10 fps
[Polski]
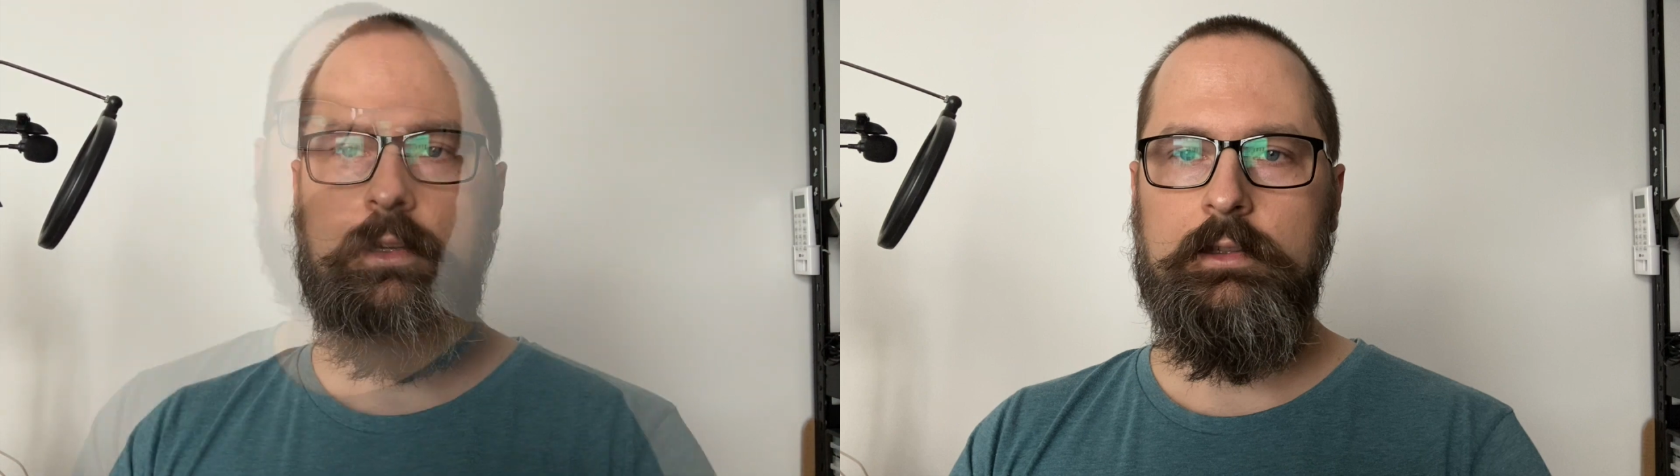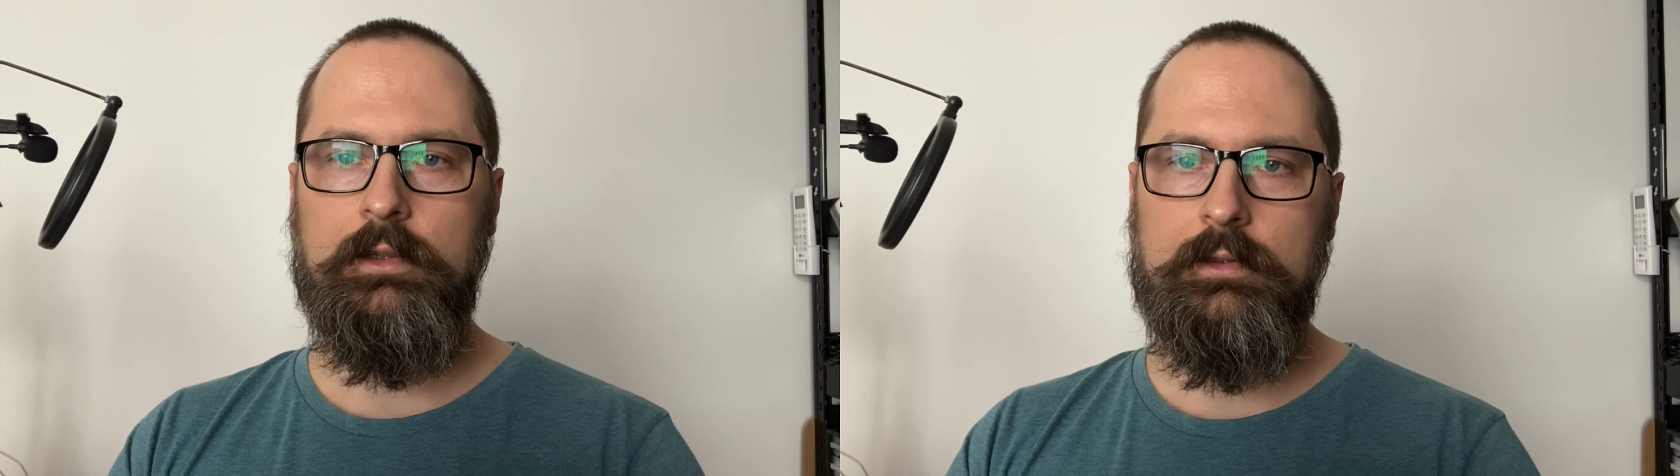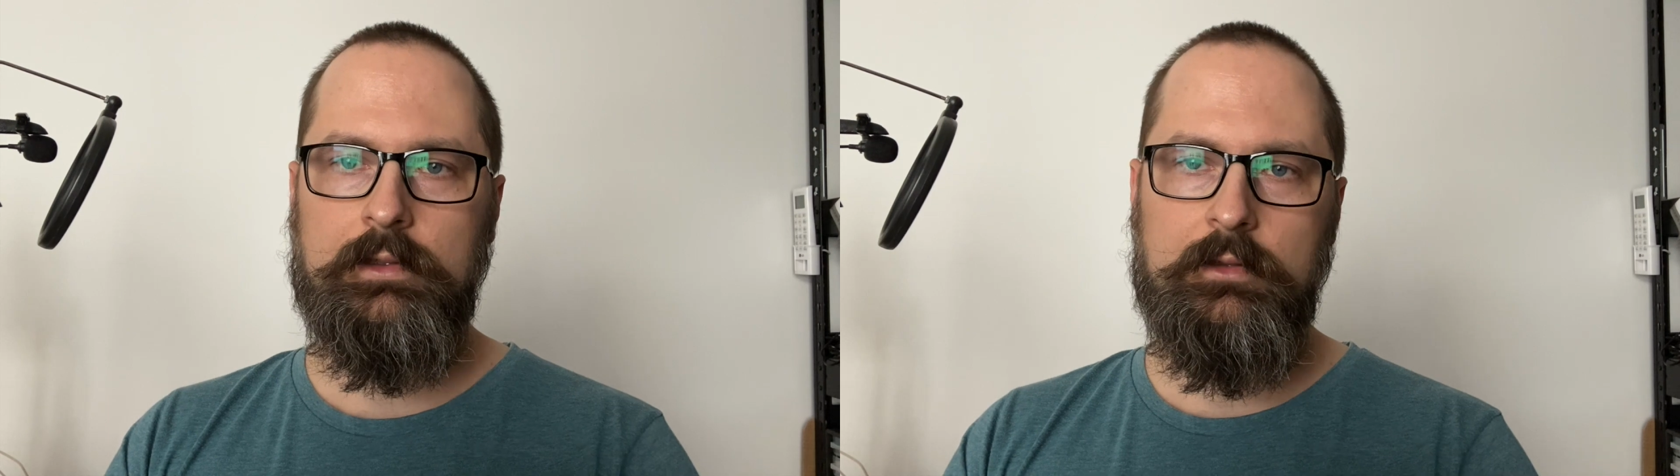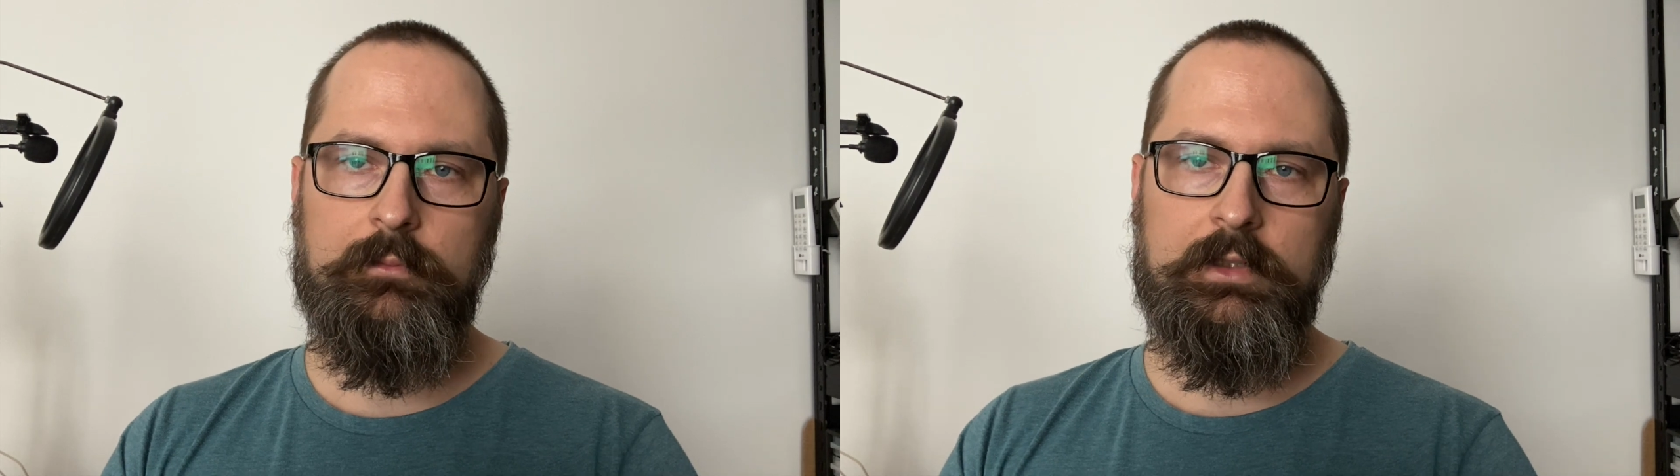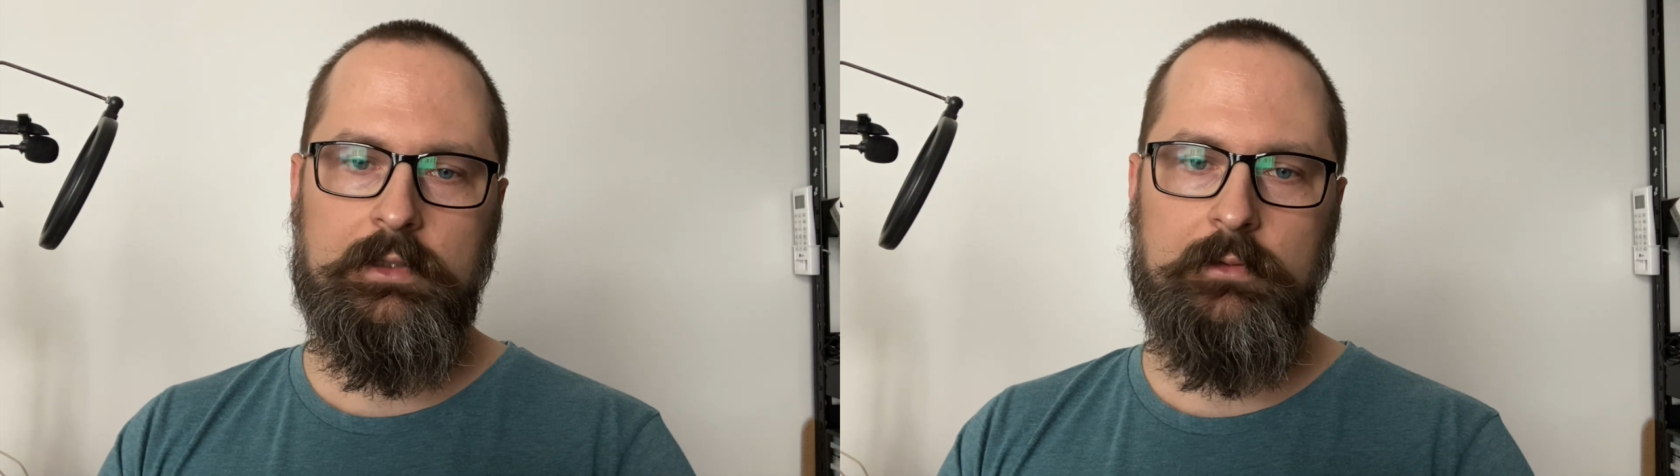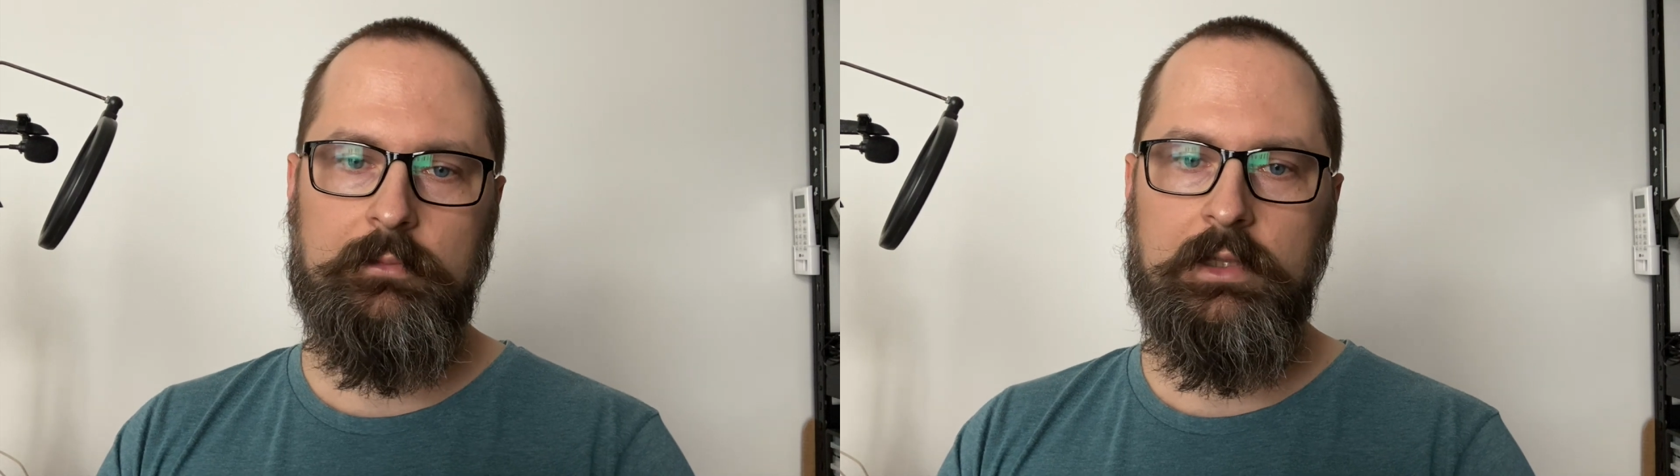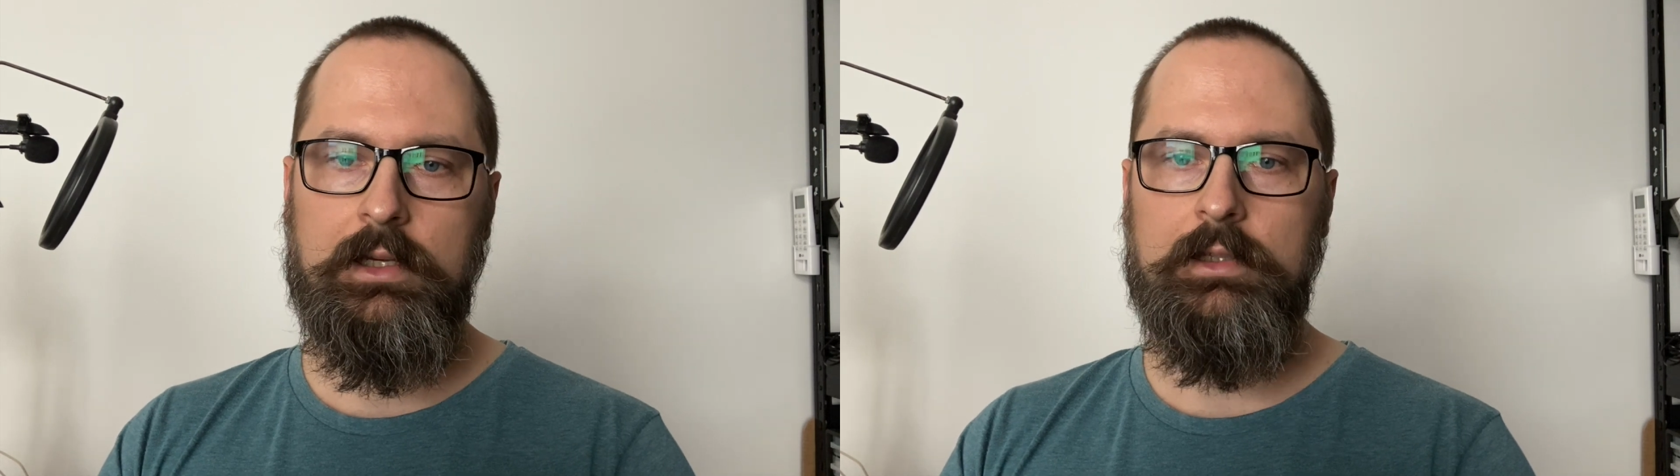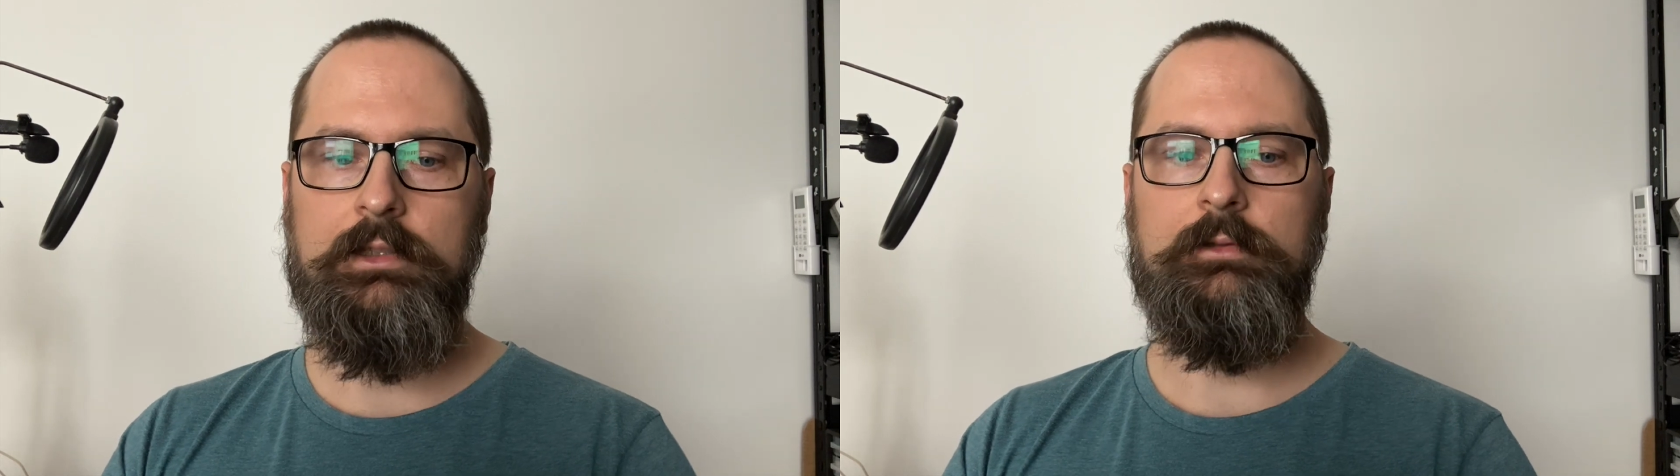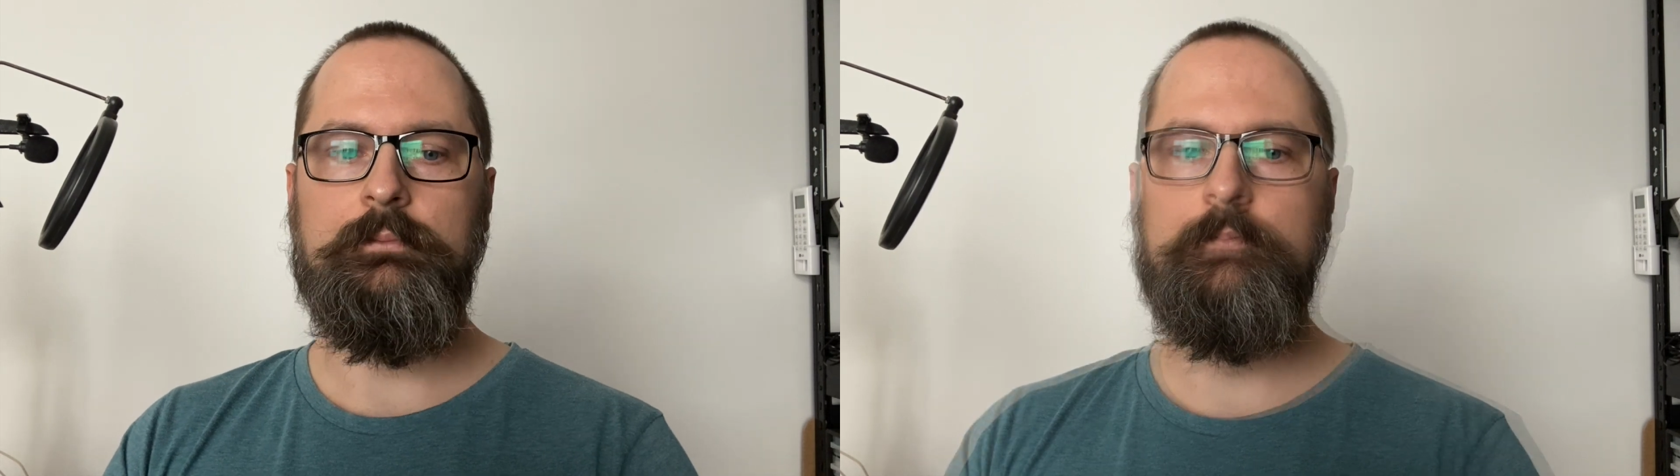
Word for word: Jednak zanim przejdziemy dalej,